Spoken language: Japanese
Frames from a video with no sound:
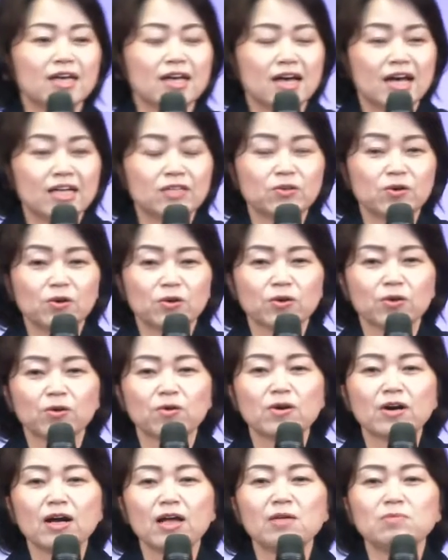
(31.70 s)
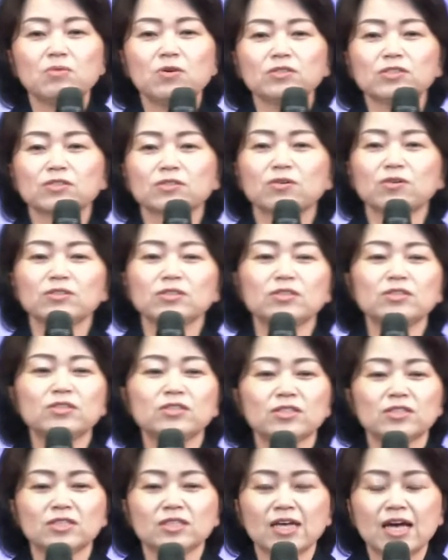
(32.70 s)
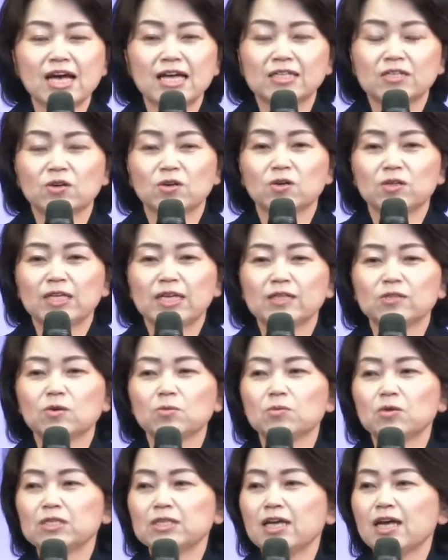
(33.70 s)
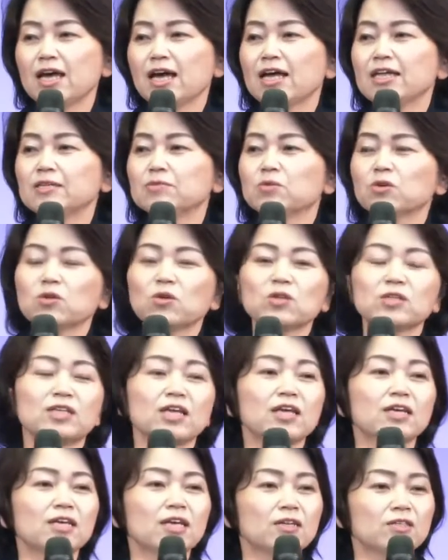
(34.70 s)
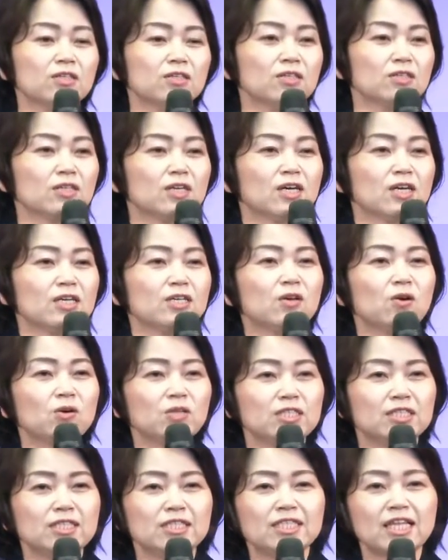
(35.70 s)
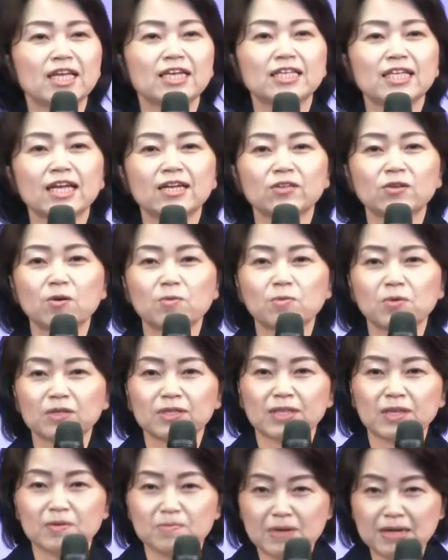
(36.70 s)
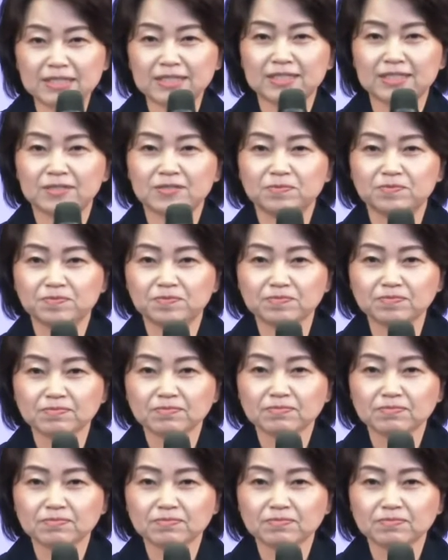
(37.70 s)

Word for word: あの教会も少しずつあの、ね、共に礼拝に戻っていけるようにしていきたいと思っています。ね、